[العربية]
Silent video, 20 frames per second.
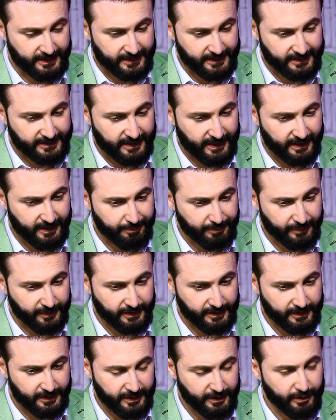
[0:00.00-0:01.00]
استاذ
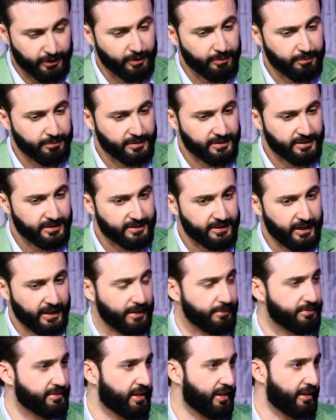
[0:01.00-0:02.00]
آه، اليوم
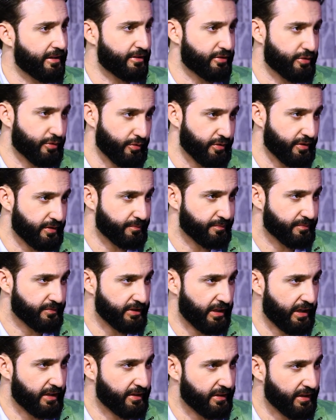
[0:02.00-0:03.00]
التعليم صار الكتروني
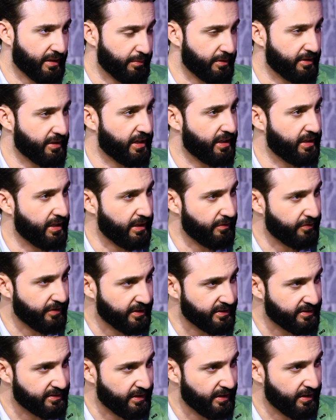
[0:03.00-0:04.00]
صار تقريبا دخلنا احنا في
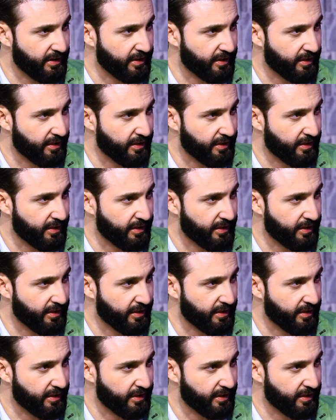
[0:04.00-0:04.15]
السنه